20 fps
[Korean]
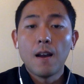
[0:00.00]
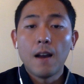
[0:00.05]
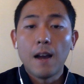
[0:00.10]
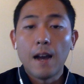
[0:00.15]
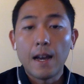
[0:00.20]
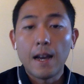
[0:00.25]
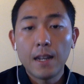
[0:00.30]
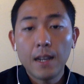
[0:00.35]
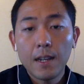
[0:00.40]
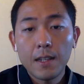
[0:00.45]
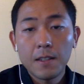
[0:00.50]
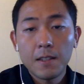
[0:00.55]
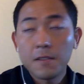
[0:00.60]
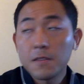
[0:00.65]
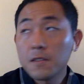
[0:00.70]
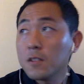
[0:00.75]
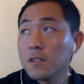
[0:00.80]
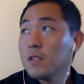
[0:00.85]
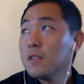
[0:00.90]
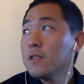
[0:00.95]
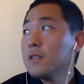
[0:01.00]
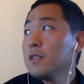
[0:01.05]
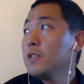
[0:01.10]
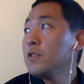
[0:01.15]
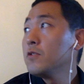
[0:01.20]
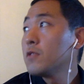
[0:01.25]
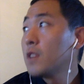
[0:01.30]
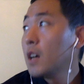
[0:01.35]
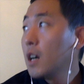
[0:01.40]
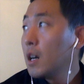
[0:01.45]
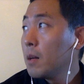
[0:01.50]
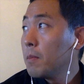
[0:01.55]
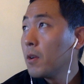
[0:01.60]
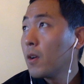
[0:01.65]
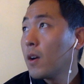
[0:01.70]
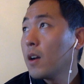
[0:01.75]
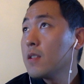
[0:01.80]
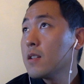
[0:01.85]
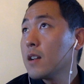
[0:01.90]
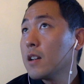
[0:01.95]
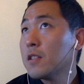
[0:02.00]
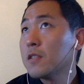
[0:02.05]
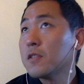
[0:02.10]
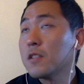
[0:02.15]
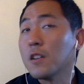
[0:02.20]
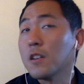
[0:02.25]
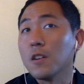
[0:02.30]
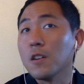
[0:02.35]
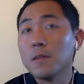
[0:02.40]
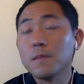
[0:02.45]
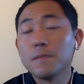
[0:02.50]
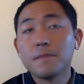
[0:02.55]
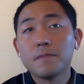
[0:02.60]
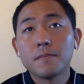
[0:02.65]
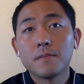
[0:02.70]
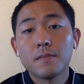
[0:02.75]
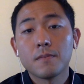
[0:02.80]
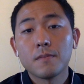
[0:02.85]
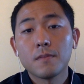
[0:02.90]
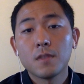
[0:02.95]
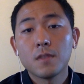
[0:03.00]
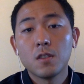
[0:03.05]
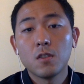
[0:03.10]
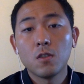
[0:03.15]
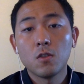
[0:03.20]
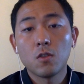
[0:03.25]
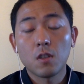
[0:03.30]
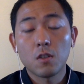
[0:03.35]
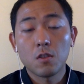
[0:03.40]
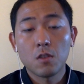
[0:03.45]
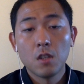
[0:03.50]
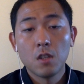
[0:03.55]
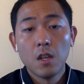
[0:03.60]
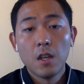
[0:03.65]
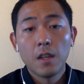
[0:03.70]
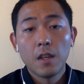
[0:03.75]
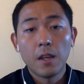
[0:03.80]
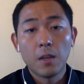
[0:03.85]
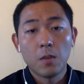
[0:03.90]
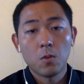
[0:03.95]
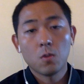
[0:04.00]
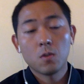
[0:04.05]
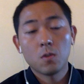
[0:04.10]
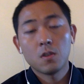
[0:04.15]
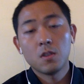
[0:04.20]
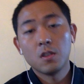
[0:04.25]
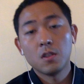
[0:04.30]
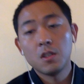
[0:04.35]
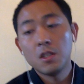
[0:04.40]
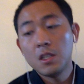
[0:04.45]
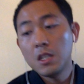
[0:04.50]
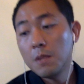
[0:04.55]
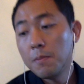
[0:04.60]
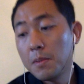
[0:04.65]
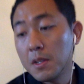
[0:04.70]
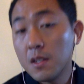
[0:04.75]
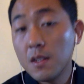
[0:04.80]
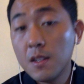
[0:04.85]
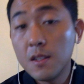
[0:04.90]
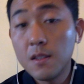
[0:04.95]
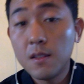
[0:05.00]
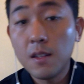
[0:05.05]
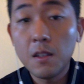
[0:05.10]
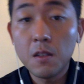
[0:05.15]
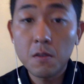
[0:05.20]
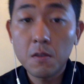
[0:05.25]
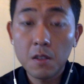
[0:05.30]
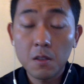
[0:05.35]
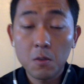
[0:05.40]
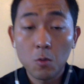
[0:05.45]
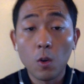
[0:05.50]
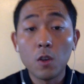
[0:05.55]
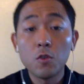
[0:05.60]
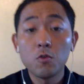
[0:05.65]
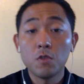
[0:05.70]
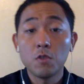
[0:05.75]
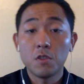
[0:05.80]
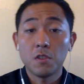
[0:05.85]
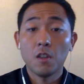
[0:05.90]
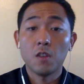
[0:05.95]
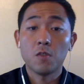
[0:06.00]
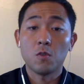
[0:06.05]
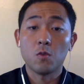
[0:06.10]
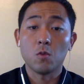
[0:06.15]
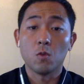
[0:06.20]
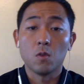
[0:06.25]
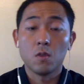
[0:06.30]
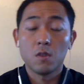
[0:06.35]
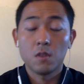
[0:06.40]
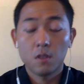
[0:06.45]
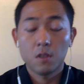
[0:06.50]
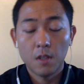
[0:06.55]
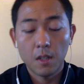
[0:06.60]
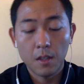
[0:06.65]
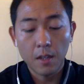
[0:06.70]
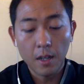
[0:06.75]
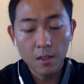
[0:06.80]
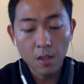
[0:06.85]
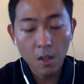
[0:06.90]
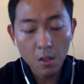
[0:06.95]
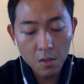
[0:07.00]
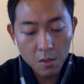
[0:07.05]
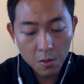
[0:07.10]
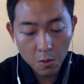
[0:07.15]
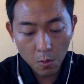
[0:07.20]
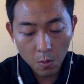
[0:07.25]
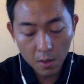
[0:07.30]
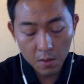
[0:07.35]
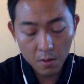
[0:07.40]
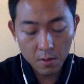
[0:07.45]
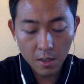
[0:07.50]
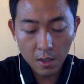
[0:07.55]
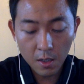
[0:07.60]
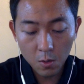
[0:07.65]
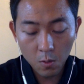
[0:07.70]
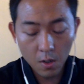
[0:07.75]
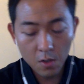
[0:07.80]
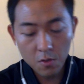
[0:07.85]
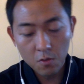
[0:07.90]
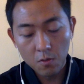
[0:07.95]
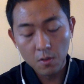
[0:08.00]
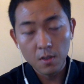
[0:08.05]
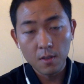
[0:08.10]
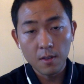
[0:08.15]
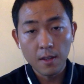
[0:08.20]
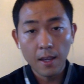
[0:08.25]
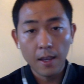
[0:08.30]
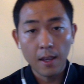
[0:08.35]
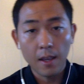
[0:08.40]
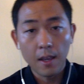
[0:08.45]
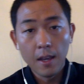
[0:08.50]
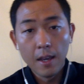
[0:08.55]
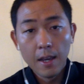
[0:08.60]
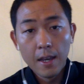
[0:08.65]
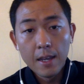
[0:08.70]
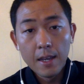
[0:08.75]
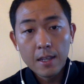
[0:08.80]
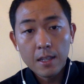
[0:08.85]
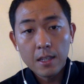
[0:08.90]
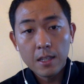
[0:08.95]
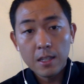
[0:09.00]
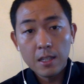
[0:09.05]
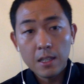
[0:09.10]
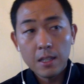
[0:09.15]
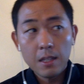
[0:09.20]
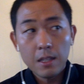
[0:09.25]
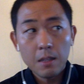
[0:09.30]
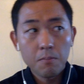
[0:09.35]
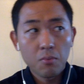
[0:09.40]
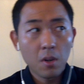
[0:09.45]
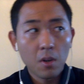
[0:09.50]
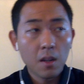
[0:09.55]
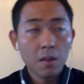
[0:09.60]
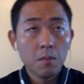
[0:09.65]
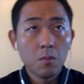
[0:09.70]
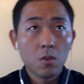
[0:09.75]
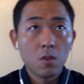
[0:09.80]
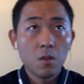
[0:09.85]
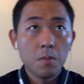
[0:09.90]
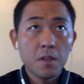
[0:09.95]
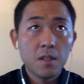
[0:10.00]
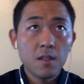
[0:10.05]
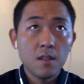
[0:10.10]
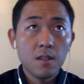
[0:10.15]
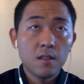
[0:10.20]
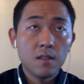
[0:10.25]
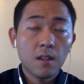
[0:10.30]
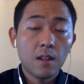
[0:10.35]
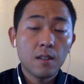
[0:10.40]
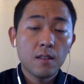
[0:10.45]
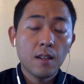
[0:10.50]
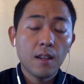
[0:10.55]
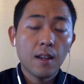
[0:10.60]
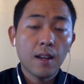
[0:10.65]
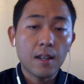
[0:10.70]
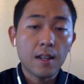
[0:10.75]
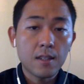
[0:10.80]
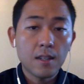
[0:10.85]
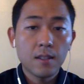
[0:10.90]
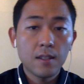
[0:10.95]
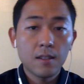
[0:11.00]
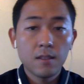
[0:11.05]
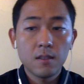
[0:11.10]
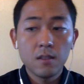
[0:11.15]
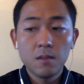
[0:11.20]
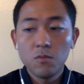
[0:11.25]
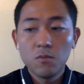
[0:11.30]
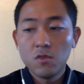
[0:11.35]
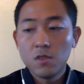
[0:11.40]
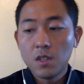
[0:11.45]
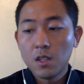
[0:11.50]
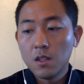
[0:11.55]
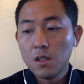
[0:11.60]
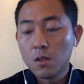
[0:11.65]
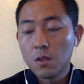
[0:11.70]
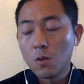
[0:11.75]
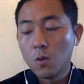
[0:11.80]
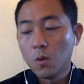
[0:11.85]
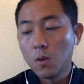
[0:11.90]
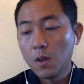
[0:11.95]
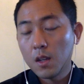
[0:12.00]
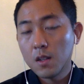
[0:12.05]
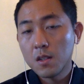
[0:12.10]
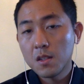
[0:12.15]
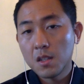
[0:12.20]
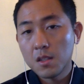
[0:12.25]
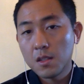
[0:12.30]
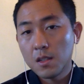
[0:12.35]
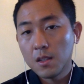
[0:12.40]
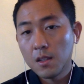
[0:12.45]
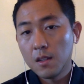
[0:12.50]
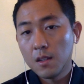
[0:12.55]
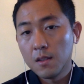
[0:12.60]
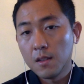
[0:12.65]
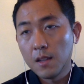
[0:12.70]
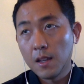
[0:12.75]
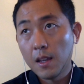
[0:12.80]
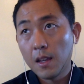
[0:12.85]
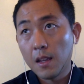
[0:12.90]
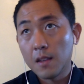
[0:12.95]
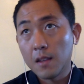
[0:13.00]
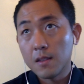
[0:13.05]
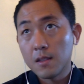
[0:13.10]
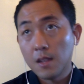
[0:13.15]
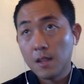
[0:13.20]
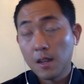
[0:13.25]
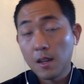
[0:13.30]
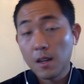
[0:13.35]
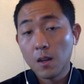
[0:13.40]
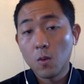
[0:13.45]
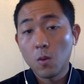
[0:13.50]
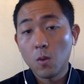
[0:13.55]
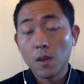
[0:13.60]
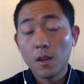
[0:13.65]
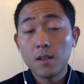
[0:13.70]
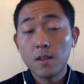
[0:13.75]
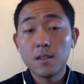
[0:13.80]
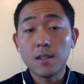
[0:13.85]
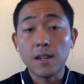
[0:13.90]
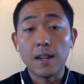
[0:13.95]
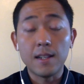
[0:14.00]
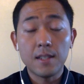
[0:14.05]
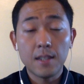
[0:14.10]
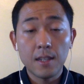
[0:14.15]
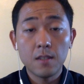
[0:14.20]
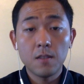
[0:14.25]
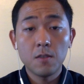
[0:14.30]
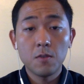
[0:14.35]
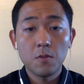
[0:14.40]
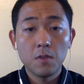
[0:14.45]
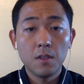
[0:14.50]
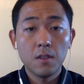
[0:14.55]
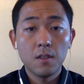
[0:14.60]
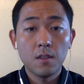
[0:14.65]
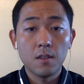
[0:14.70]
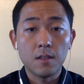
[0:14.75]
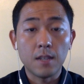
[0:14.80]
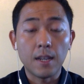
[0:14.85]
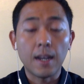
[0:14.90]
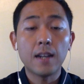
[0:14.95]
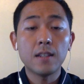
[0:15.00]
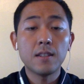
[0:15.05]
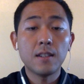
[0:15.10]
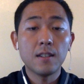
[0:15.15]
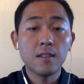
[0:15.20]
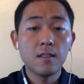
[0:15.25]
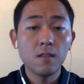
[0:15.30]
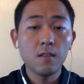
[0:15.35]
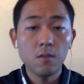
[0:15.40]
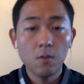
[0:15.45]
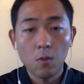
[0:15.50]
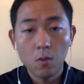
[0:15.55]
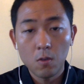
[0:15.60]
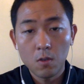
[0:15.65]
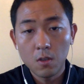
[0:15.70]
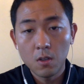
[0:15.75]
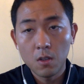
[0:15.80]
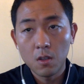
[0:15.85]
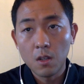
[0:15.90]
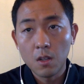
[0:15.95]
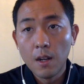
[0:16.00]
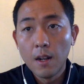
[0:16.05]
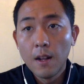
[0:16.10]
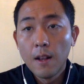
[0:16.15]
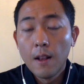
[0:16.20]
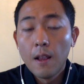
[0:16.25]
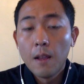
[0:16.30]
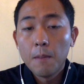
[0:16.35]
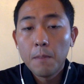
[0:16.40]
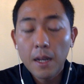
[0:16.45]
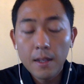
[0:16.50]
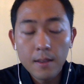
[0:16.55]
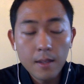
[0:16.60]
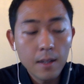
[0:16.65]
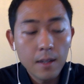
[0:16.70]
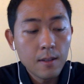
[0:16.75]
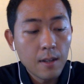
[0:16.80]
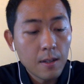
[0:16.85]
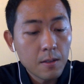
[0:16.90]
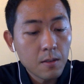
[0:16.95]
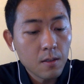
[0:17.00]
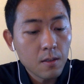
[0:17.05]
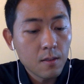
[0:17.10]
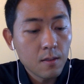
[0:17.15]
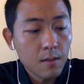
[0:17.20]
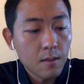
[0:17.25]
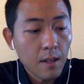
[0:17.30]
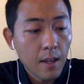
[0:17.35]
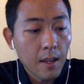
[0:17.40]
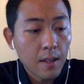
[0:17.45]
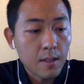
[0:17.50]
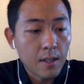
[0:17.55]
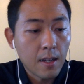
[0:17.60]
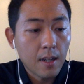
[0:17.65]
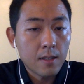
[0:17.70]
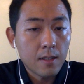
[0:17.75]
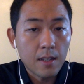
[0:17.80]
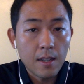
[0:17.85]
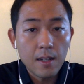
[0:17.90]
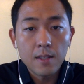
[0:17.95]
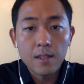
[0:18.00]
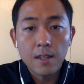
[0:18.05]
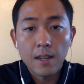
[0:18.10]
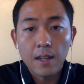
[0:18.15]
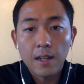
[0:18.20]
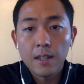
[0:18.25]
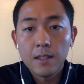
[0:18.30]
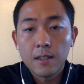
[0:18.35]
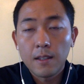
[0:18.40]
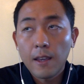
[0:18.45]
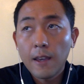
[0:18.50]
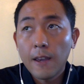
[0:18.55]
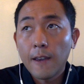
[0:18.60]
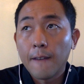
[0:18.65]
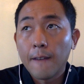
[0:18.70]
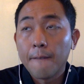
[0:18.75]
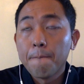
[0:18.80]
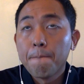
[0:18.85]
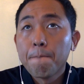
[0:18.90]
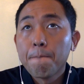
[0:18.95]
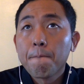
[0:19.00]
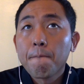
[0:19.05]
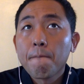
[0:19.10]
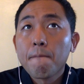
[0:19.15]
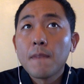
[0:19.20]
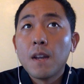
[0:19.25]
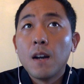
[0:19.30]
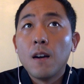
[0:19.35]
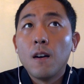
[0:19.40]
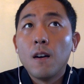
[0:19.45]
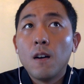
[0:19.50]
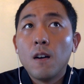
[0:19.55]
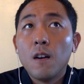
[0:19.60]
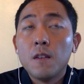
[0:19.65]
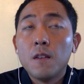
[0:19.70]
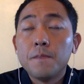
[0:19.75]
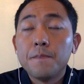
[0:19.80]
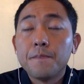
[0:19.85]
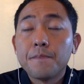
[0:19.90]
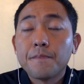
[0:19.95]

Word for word: 안 하게 됐었던 이유가 몇 가지가 있었어요. 그리고 계속 그 이 비즈니스 인더스트리에서 도와주고 있어요, 저도. 근데 테크놀로지를 통해서 제가 도와주고 있는데 이브레이킹몰을비즈니스할때 가장 큰 문제는 고객을 찾아야 되는데 제가 고객을 잘 찾을 수 있는 제가 제 스스로를 판단을 했었을 때 제가 제일 잘하는 게 어,